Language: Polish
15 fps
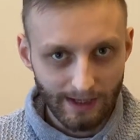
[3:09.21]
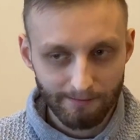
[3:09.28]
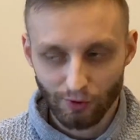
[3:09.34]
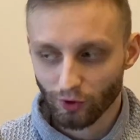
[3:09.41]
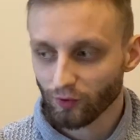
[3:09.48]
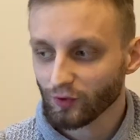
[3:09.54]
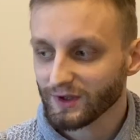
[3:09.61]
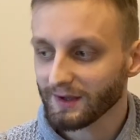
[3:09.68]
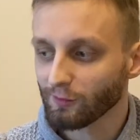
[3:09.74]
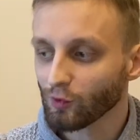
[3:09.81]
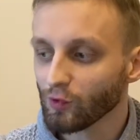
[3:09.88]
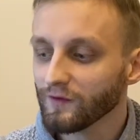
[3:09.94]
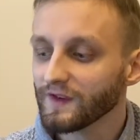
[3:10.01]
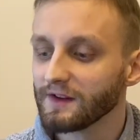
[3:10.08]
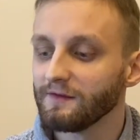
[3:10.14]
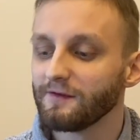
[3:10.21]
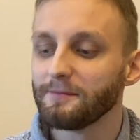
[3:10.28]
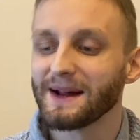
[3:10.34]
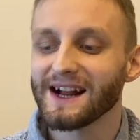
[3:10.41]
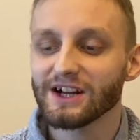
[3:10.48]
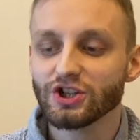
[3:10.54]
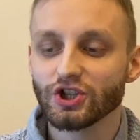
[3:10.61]
Produktem głównym w
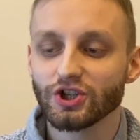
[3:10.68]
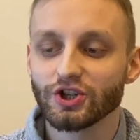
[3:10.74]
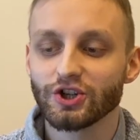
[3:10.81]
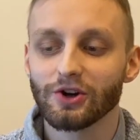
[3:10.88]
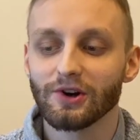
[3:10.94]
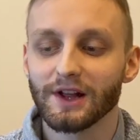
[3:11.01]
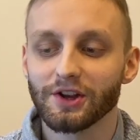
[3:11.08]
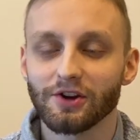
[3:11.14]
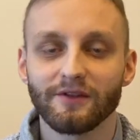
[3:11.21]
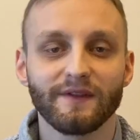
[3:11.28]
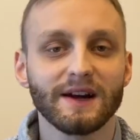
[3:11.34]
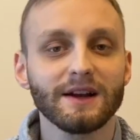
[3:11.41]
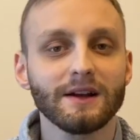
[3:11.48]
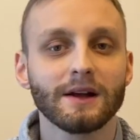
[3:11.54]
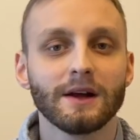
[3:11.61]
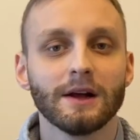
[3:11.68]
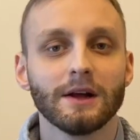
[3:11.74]
branży szkoleniowej